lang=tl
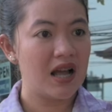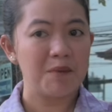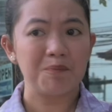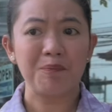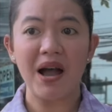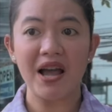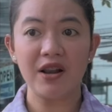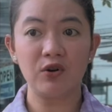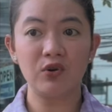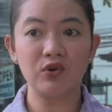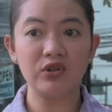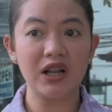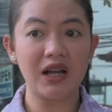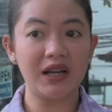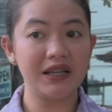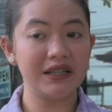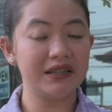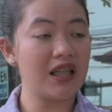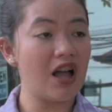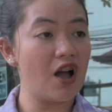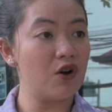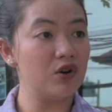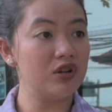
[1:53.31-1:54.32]
Paano ko
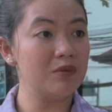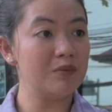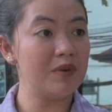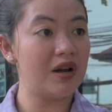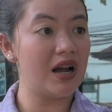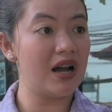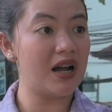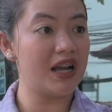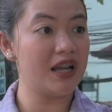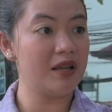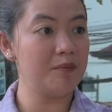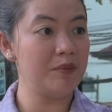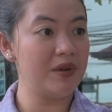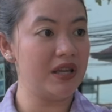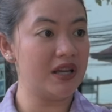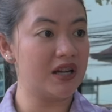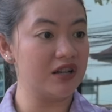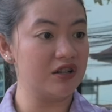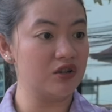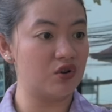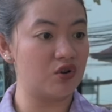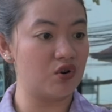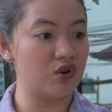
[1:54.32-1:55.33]
nakita ako ng mga
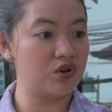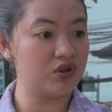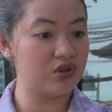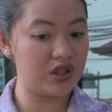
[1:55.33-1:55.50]
kaibigan ko,